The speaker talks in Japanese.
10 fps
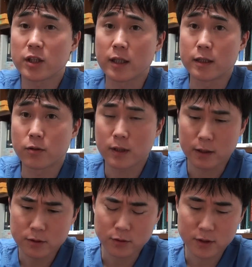たりとか
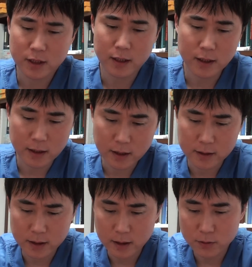嘘つかないで
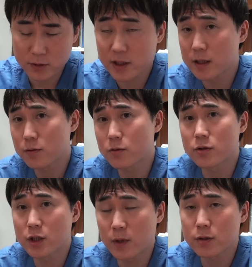ちゃんと申告
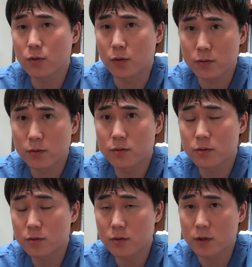しましょうとい
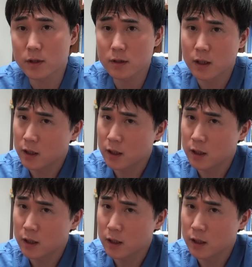うことです。